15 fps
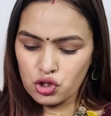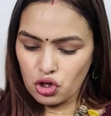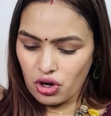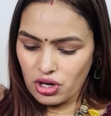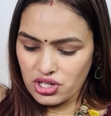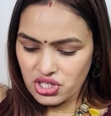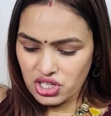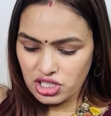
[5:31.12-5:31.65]

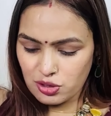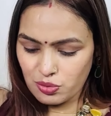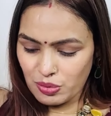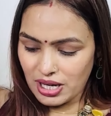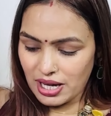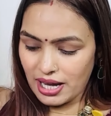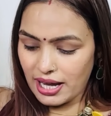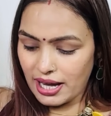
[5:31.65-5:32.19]
जॉर्जेट
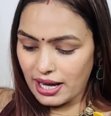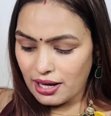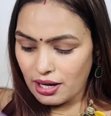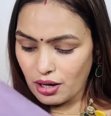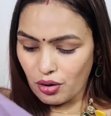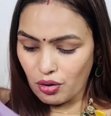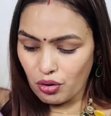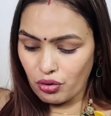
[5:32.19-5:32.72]
में है
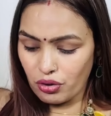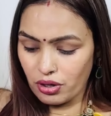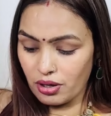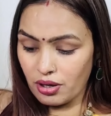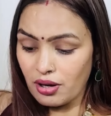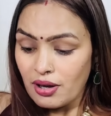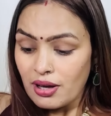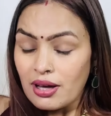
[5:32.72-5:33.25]
और
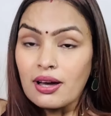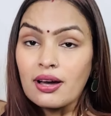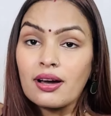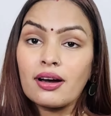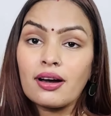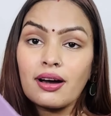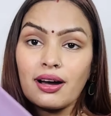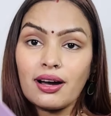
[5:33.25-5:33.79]

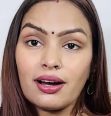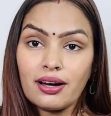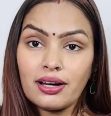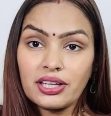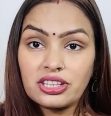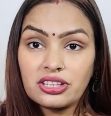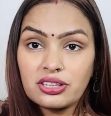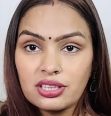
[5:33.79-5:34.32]

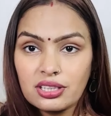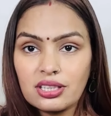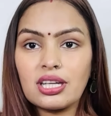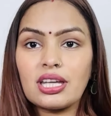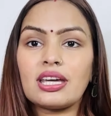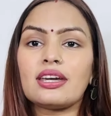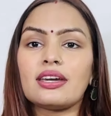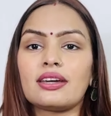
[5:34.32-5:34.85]

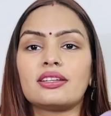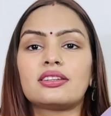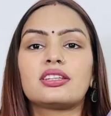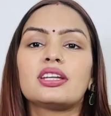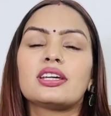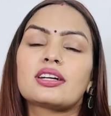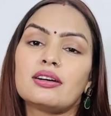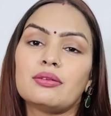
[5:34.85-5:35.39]
इतने
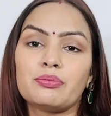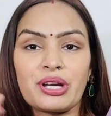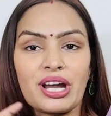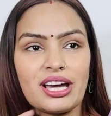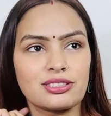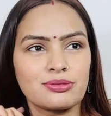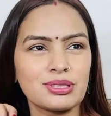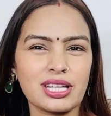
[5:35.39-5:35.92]
इतने कम
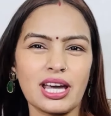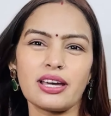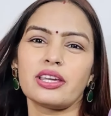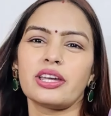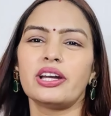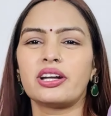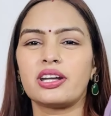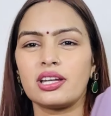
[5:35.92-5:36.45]
प्राइस में
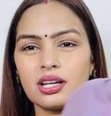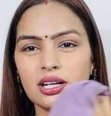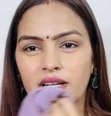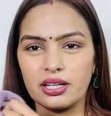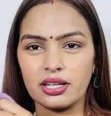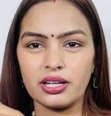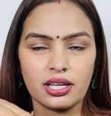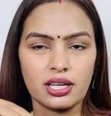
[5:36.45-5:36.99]
शायद एटीन
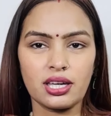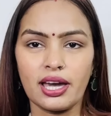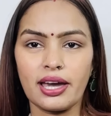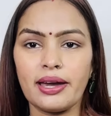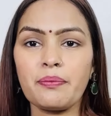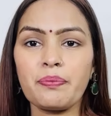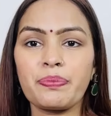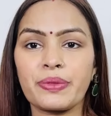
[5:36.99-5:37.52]
हंड्रेड की
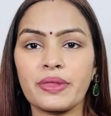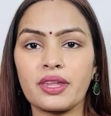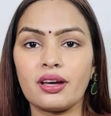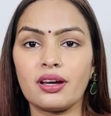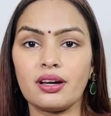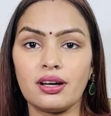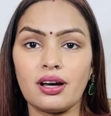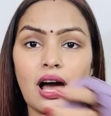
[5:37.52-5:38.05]
है
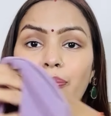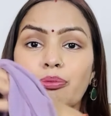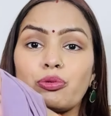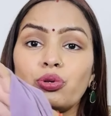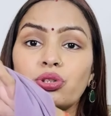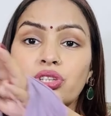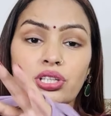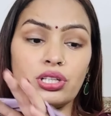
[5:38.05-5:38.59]

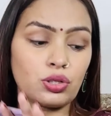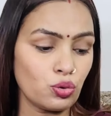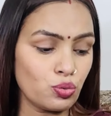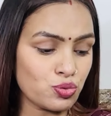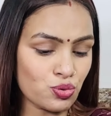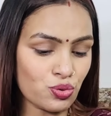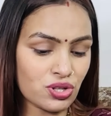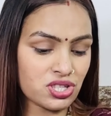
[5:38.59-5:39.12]
आपको इतनी
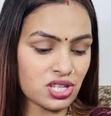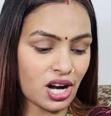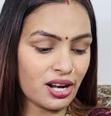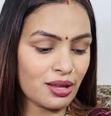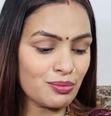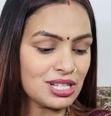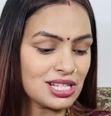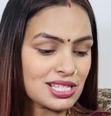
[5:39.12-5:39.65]
खूबसूरत
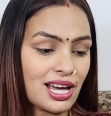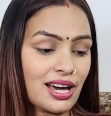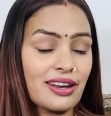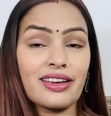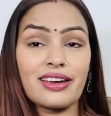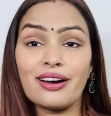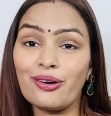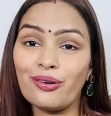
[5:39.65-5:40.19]
साड़ी मिल जा
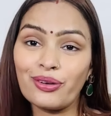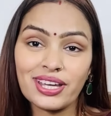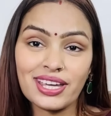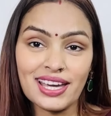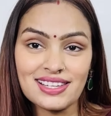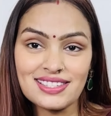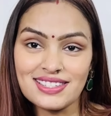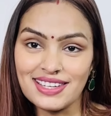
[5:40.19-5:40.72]
रही है और
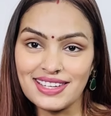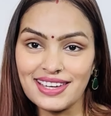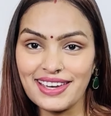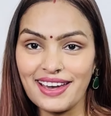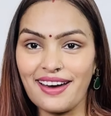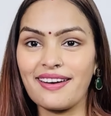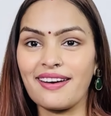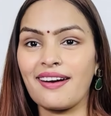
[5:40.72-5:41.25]
क्या चाहिए
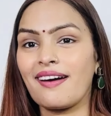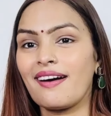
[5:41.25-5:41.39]
यार